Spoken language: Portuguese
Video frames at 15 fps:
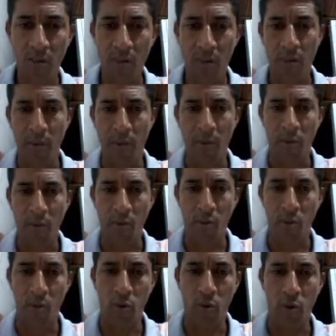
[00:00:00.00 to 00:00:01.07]
Cumprimento a
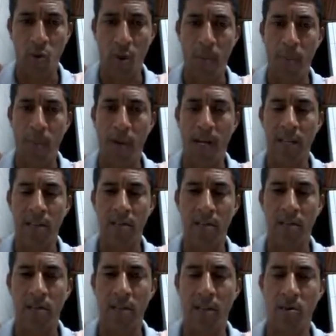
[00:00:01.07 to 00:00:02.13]
todos com a paz do
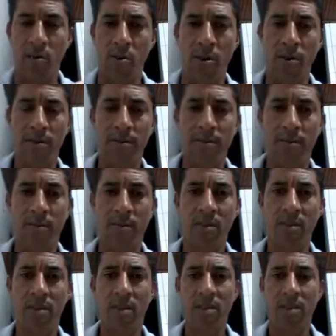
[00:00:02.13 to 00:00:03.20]
Senhor.
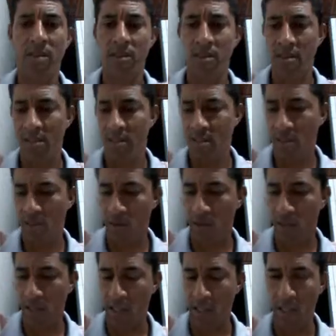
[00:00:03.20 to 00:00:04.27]

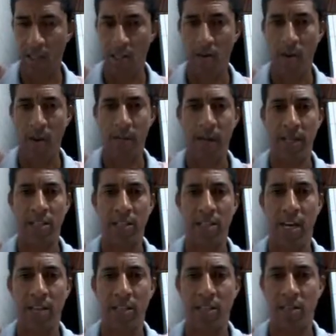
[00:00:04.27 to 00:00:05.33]
Gostaria de ler uma
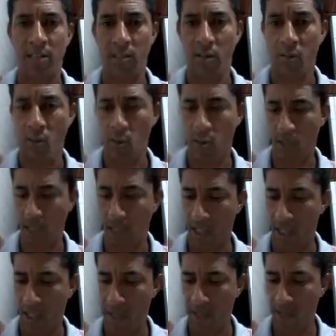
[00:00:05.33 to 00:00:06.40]
passagem que se encontra
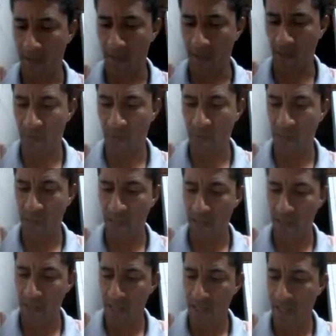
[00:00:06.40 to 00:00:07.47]
aqui
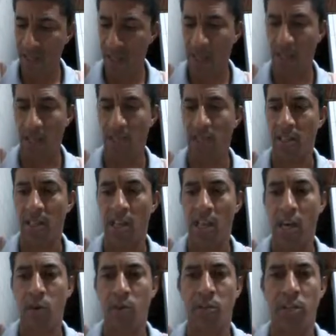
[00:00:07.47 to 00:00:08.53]
em
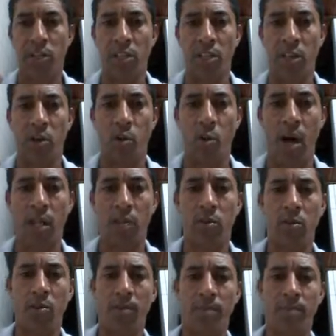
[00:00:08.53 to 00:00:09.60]
Ezequiel
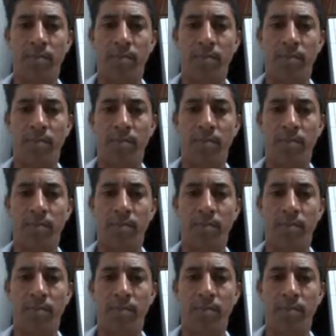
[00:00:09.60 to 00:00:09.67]
34,